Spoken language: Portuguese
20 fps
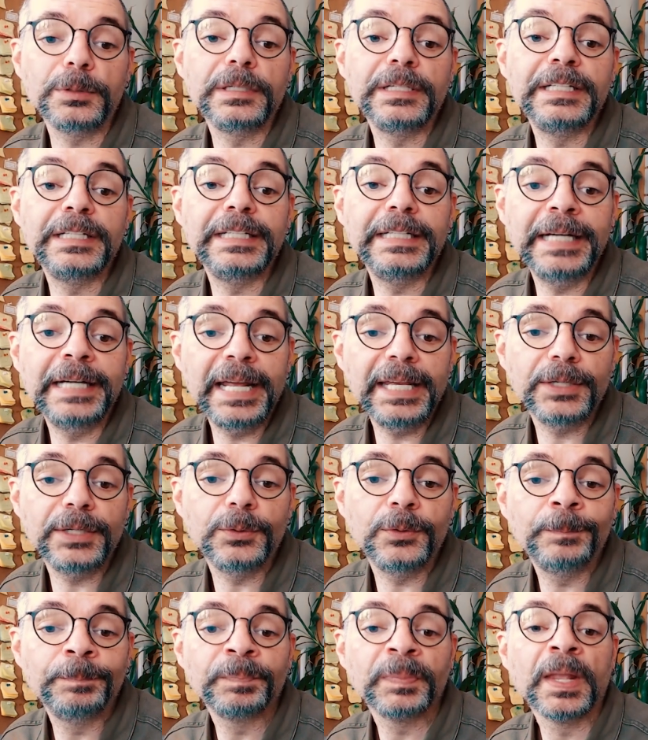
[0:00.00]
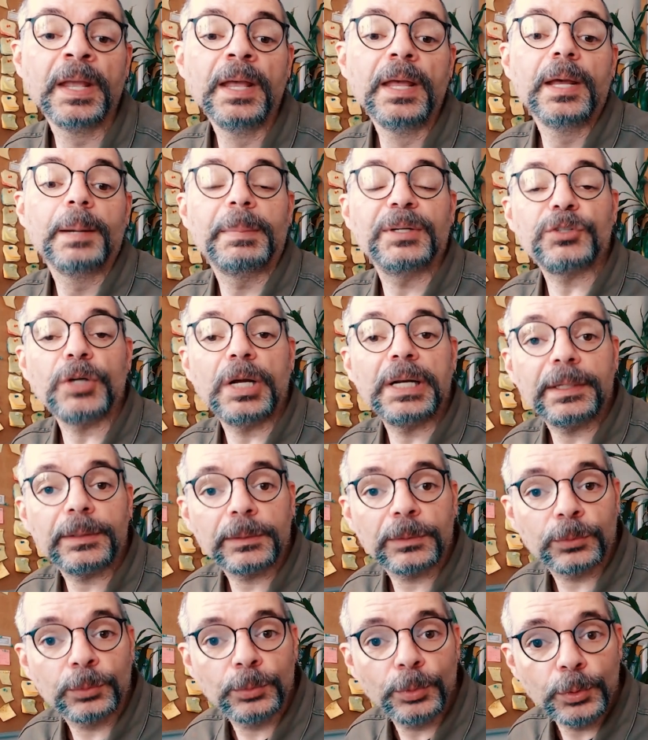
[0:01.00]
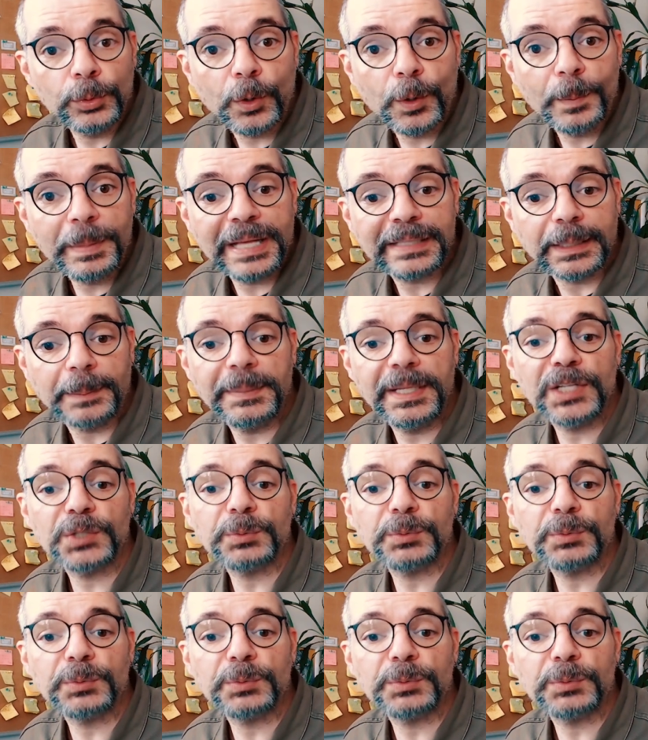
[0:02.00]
nenhum. Mas olha, tudo começa mesmo é